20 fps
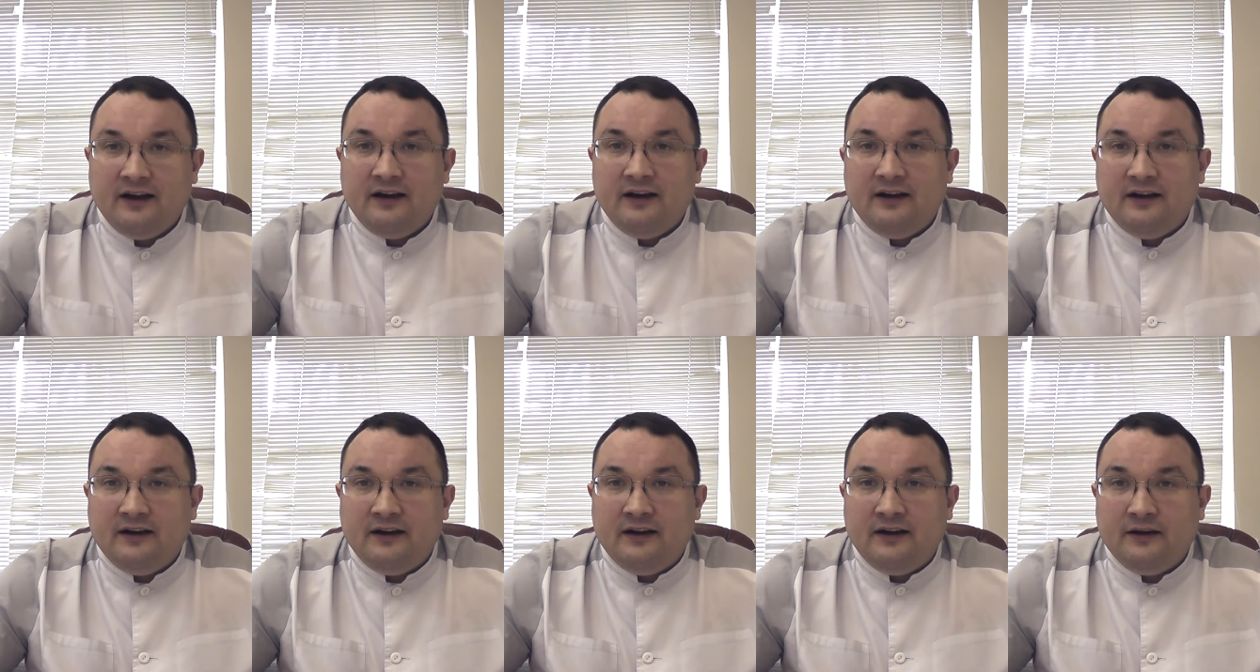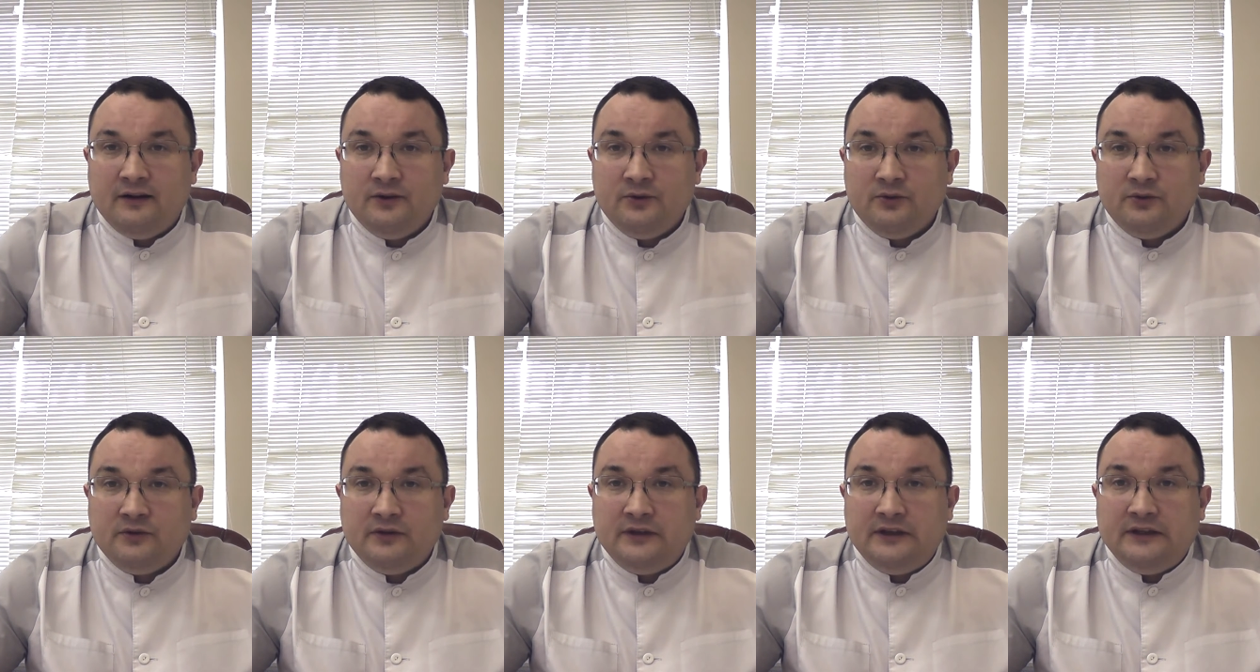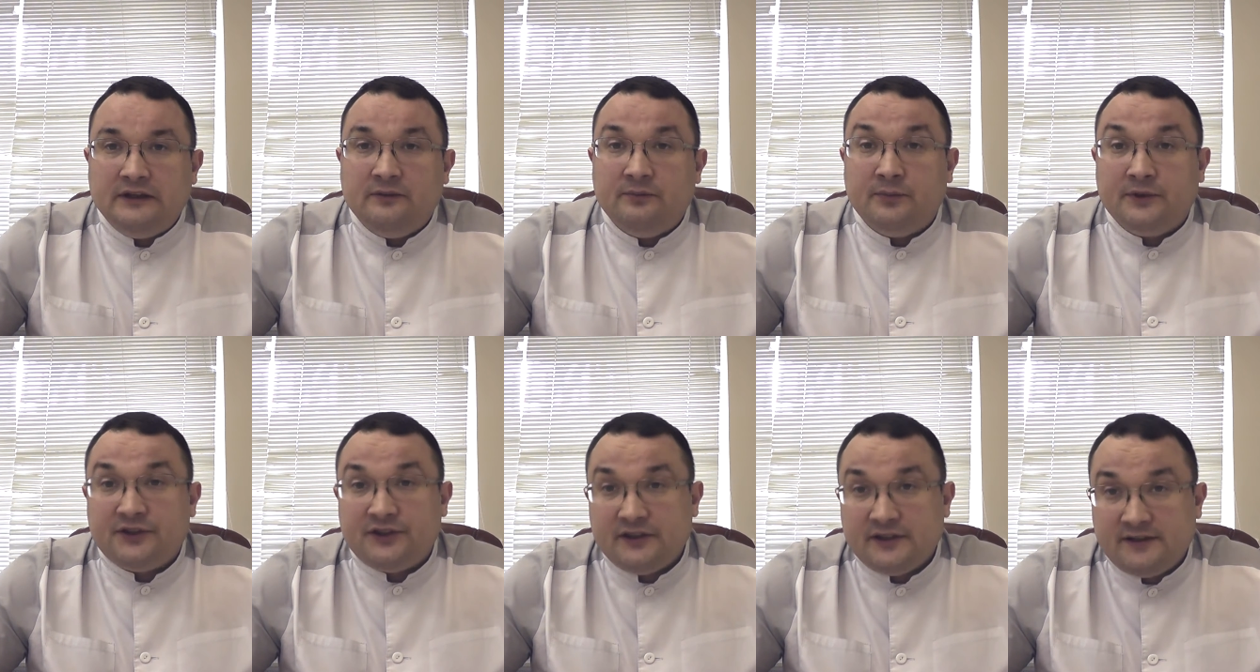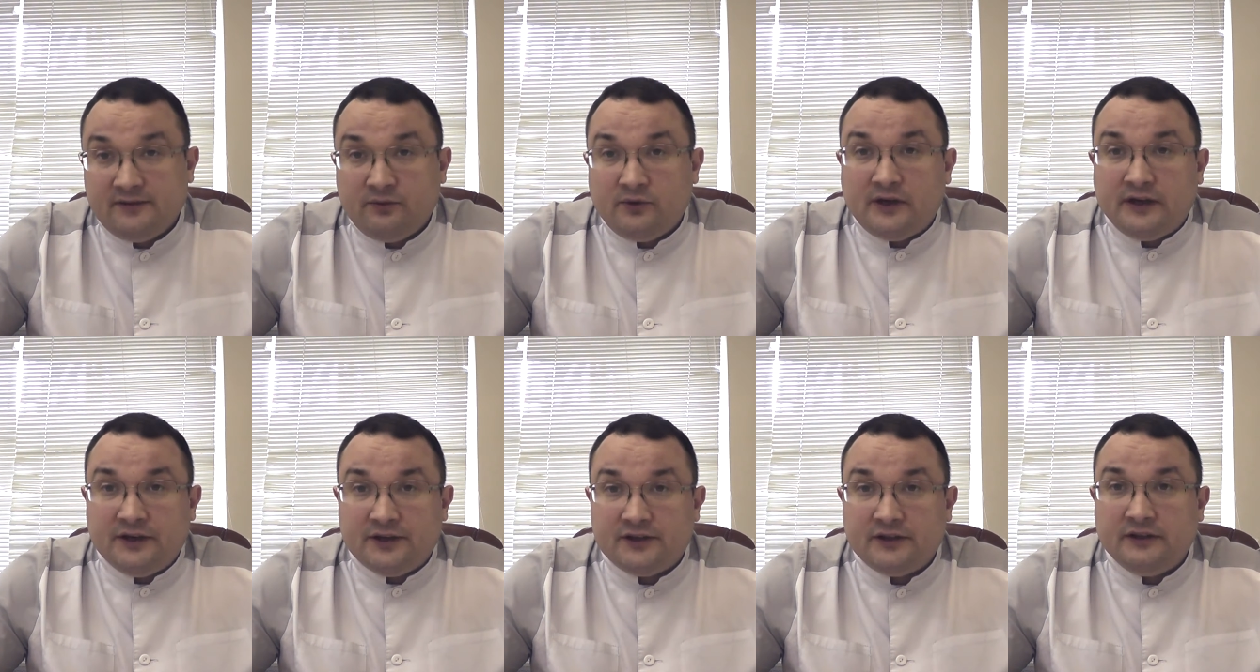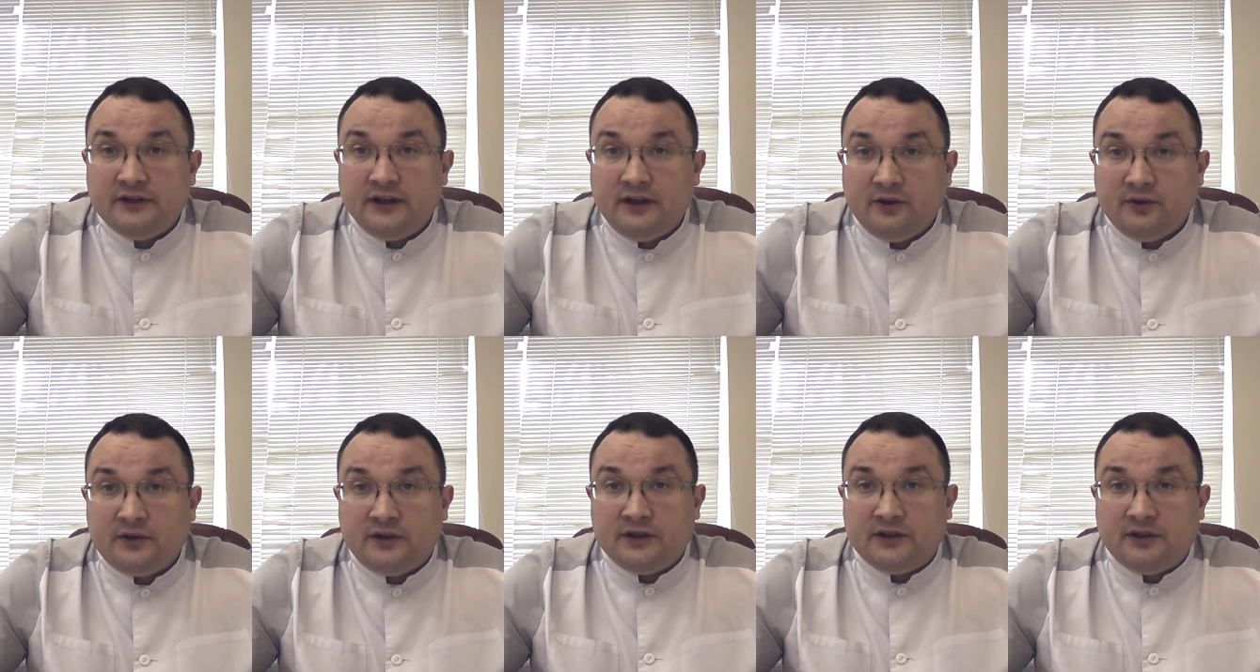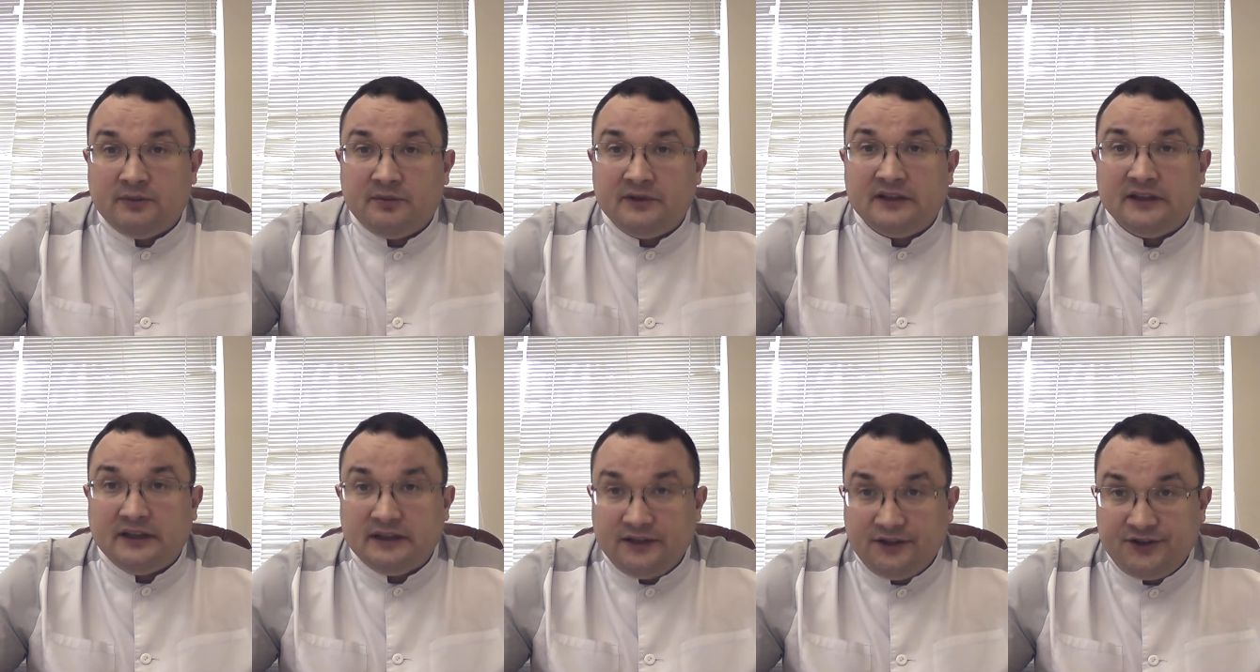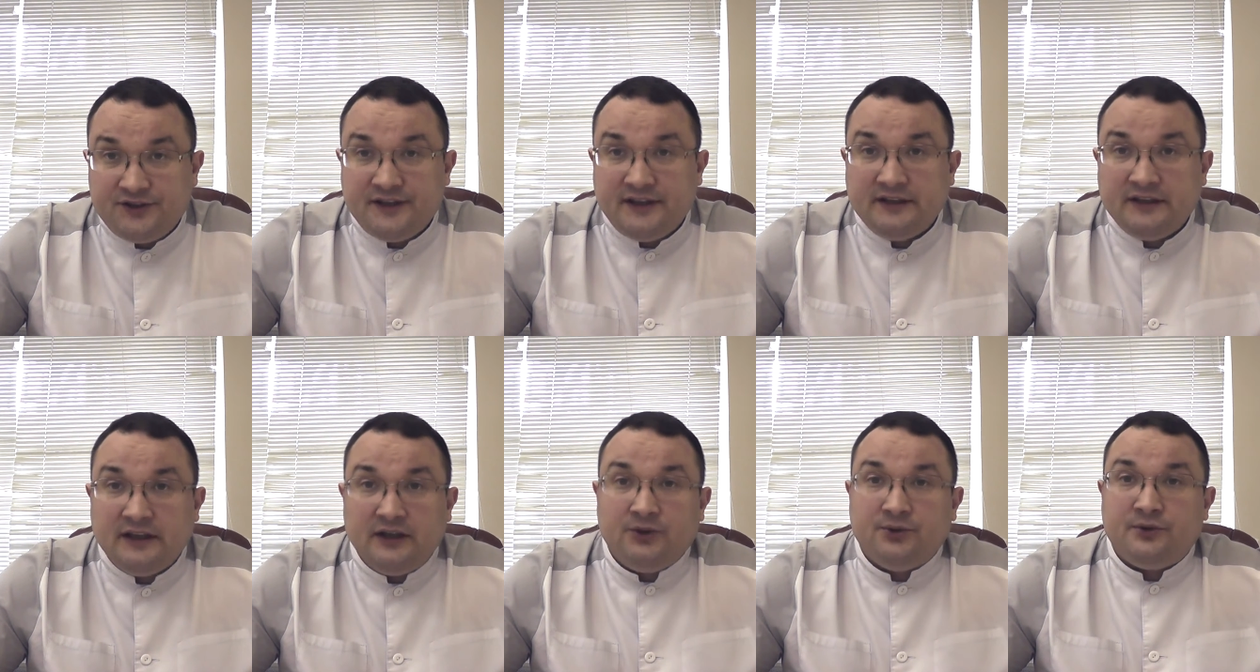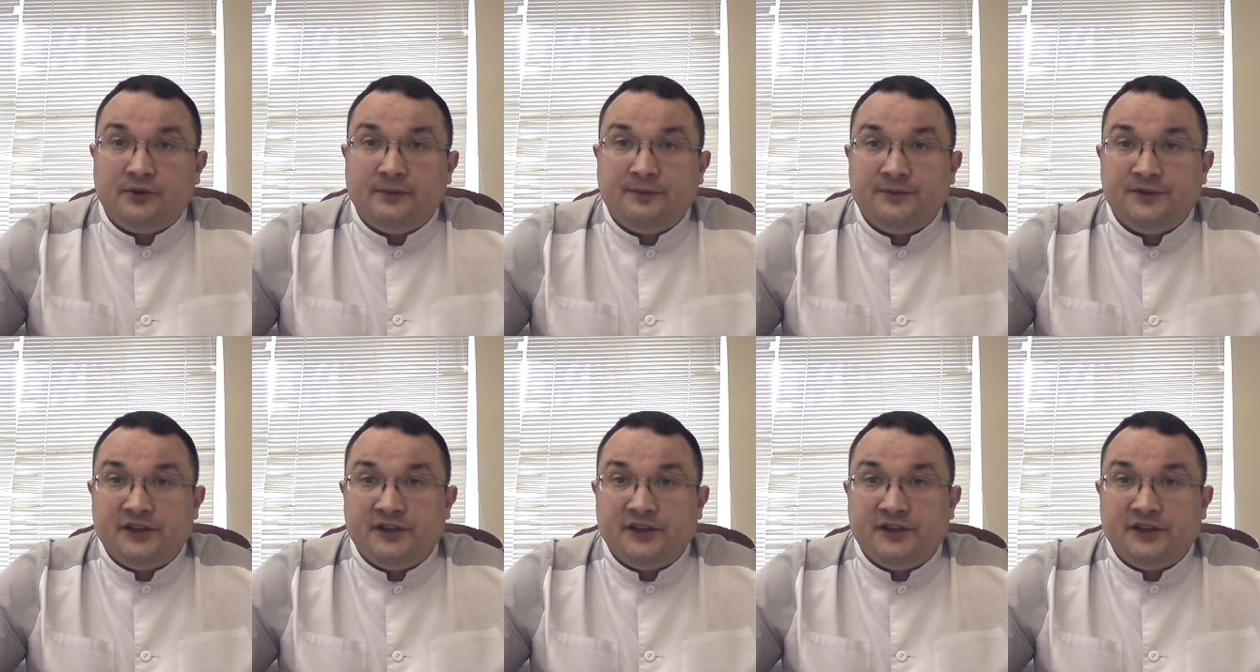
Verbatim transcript: А, ну и большинство, конечно, налета это патологический налет.